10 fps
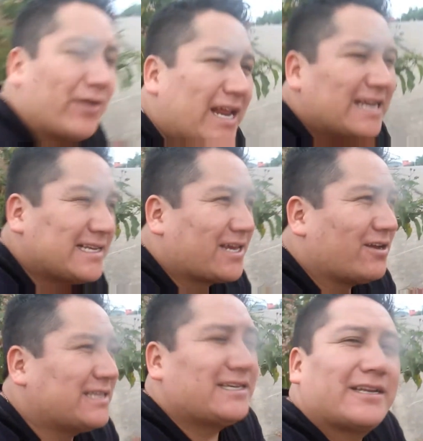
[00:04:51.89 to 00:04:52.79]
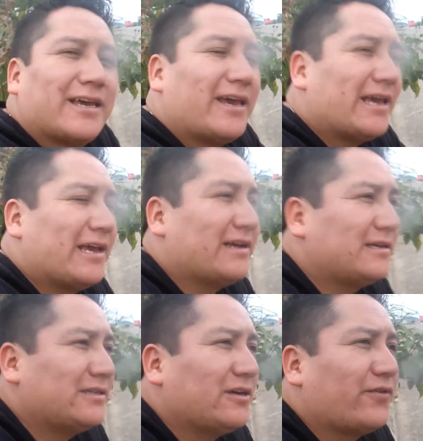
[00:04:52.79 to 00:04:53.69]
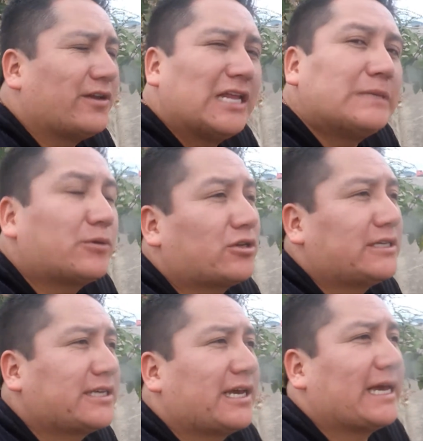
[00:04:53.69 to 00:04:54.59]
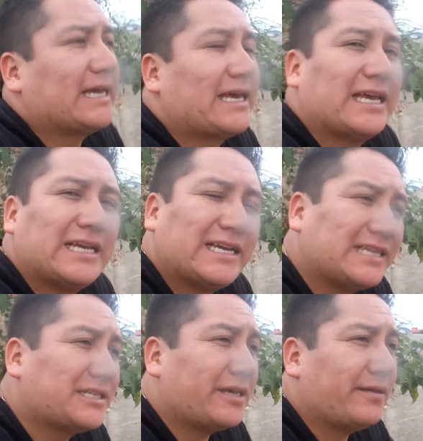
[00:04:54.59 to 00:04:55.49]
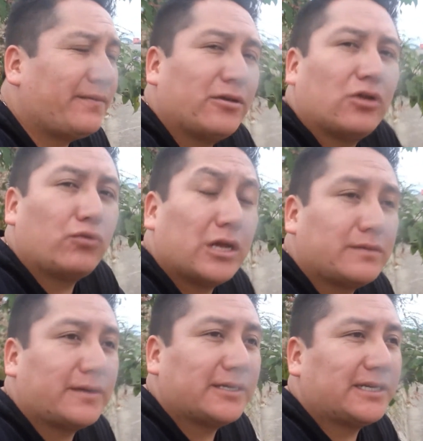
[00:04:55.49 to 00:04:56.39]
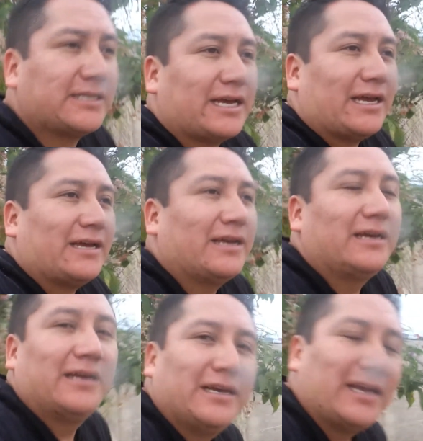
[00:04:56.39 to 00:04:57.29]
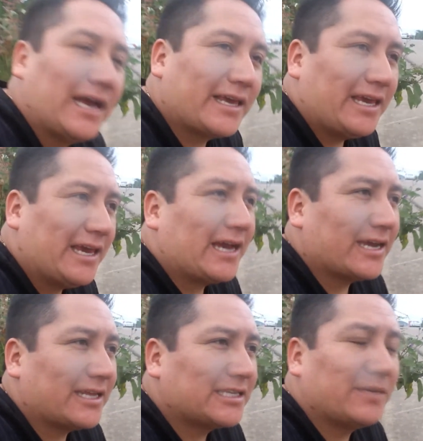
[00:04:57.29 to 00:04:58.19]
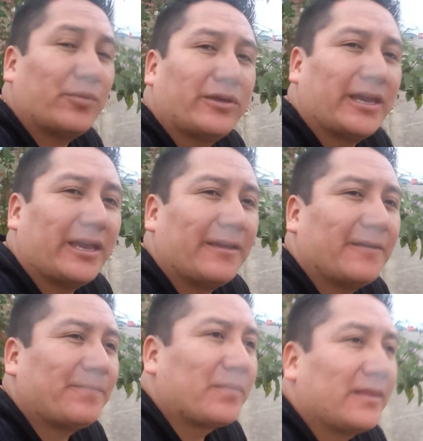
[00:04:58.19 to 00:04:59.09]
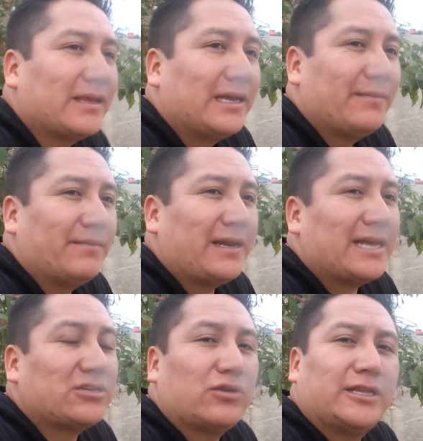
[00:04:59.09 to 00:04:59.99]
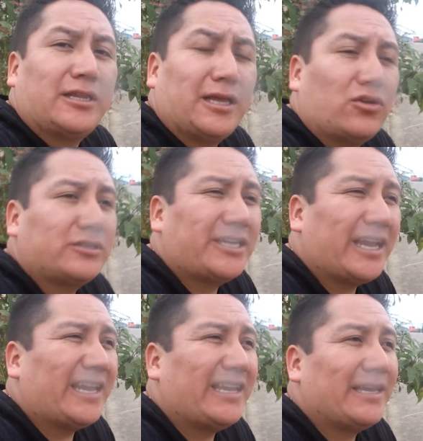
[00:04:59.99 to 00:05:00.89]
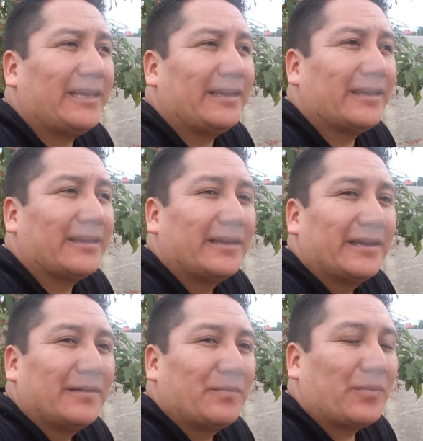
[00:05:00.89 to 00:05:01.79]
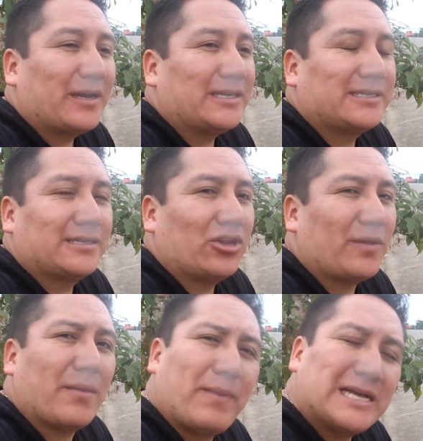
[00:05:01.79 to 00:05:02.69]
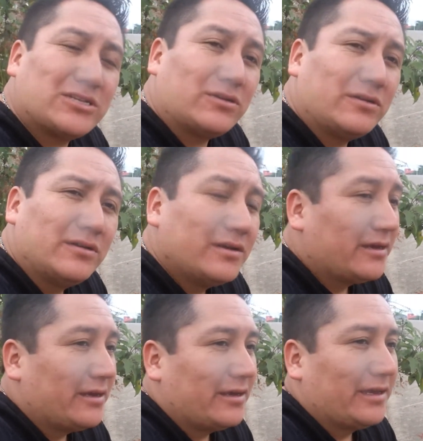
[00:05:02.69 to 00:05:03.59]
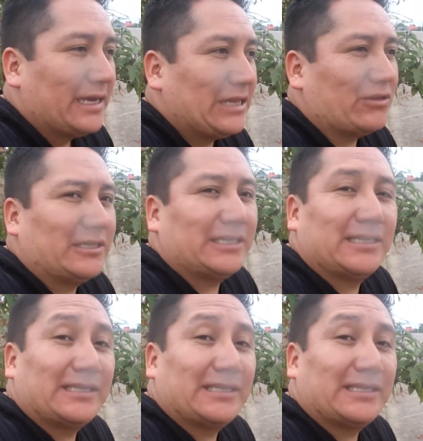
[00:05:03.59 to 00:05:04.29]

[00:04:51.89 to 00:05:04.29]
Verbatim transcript: ahora les quiero decir que ya fui una de las personas que, que sí vino algunas veces a, aquí a quedarse porque venías durante la noche y pues no había paso. Entonces